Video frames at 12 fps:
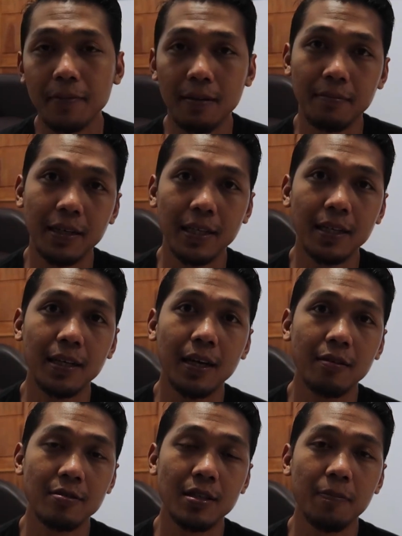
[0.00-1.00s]
namanya
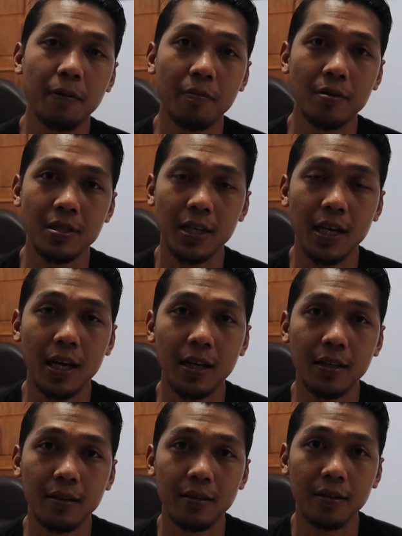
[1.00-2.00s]
harus dipromosikan
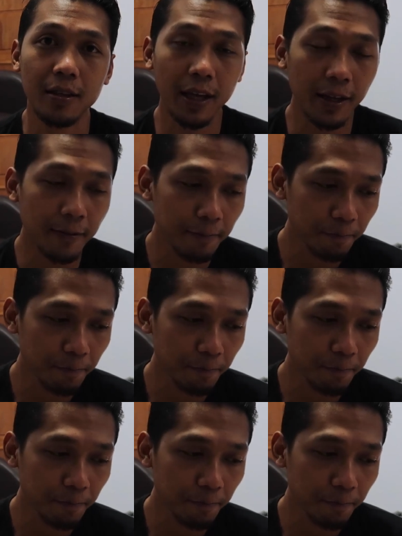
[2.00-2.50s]
oke